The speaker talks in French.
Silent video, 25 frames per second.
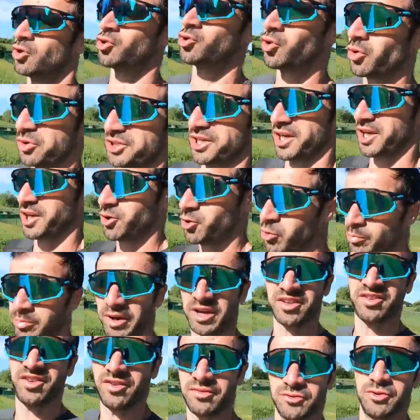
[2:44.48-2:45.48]
journée récup
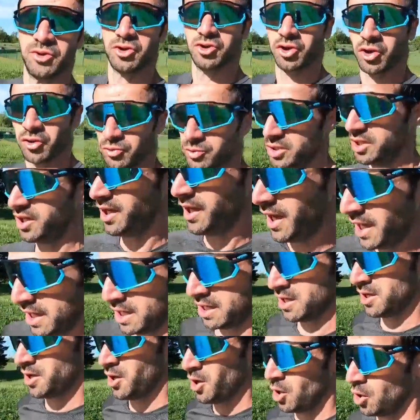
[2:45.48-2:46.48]
active d'aujourd'hui.
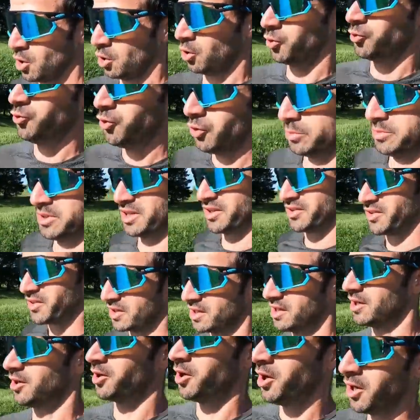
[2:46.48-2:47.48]
Demain
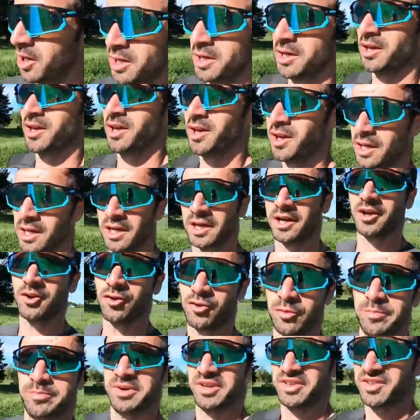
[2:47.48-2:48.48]
c'est euh,
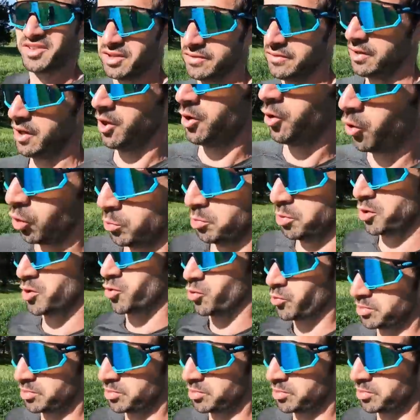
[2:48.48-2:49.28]
récup passive, repos